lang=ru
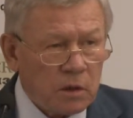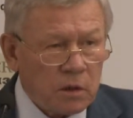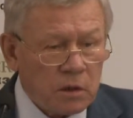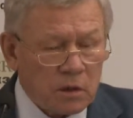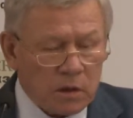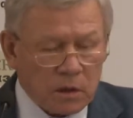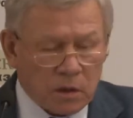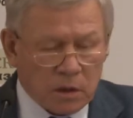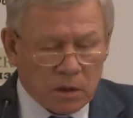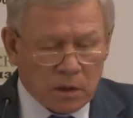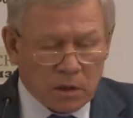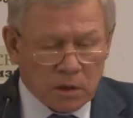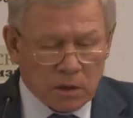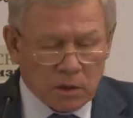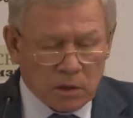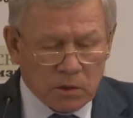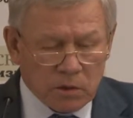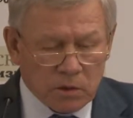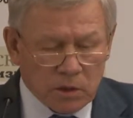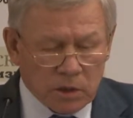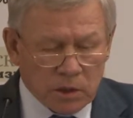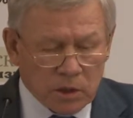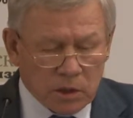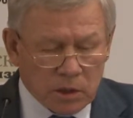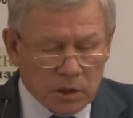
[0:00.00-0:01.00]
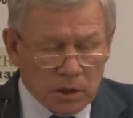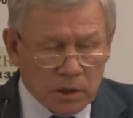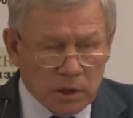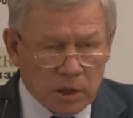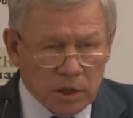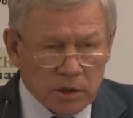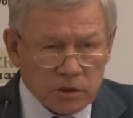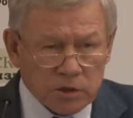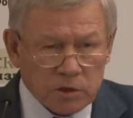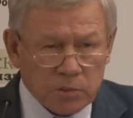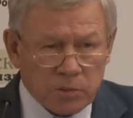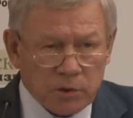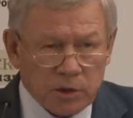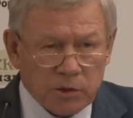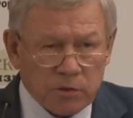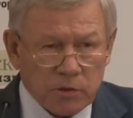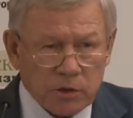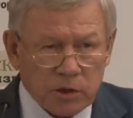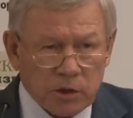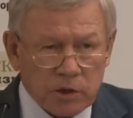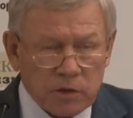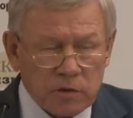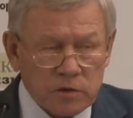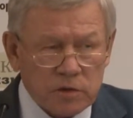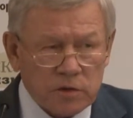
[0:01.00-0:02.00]
э, Георгий Геннадьевич
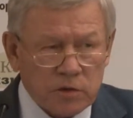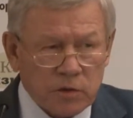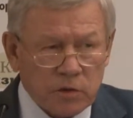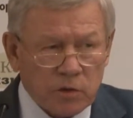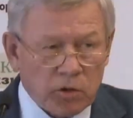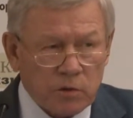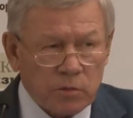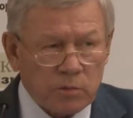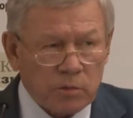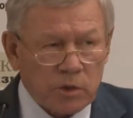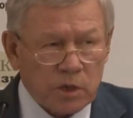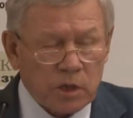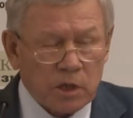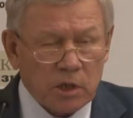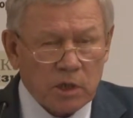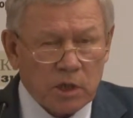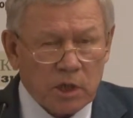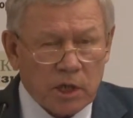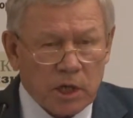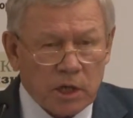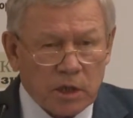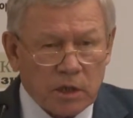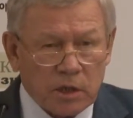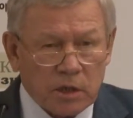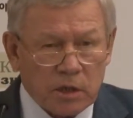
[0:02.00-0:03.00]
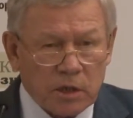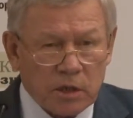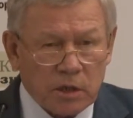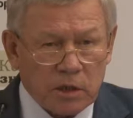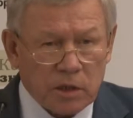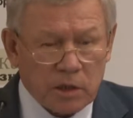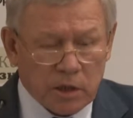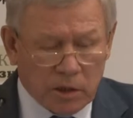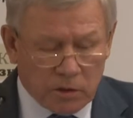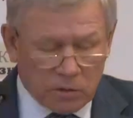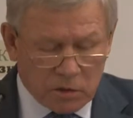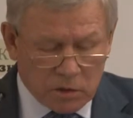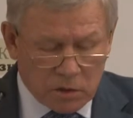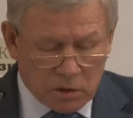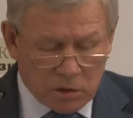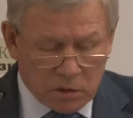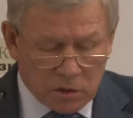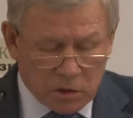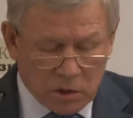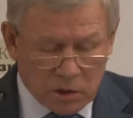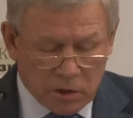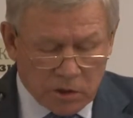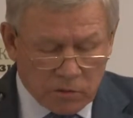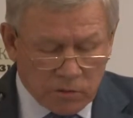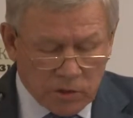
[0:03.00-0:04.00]
приводил в своем докладе, я вот
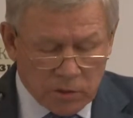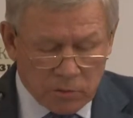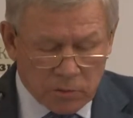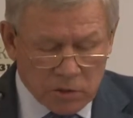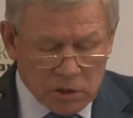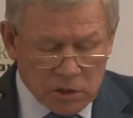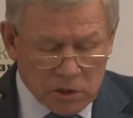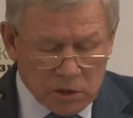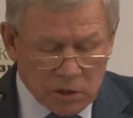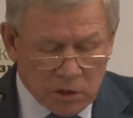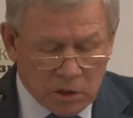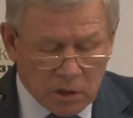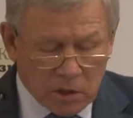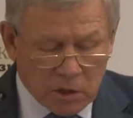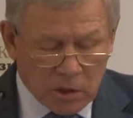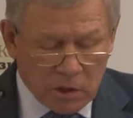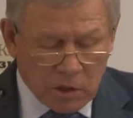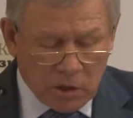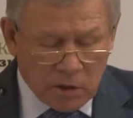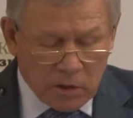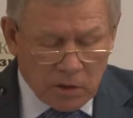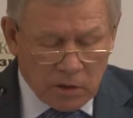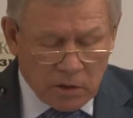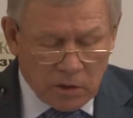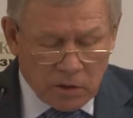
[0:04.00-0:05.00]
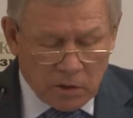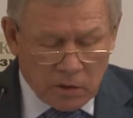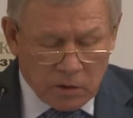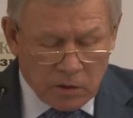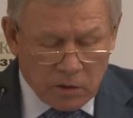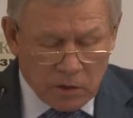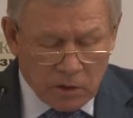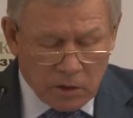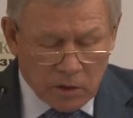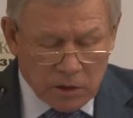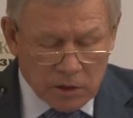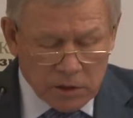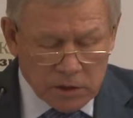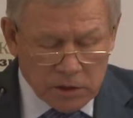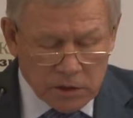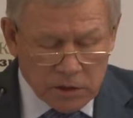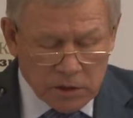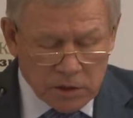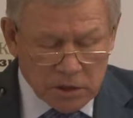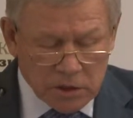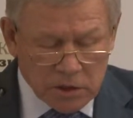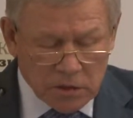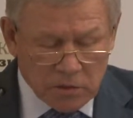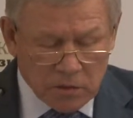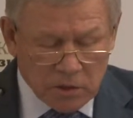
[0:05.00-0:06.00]
их выписал, и,
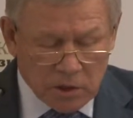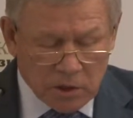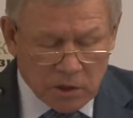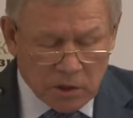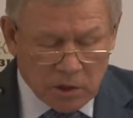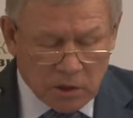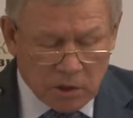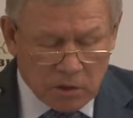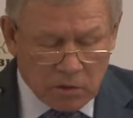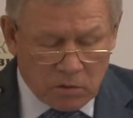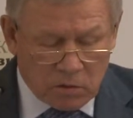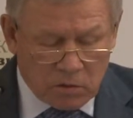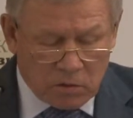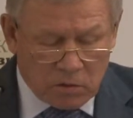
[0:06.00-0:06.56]
естественно,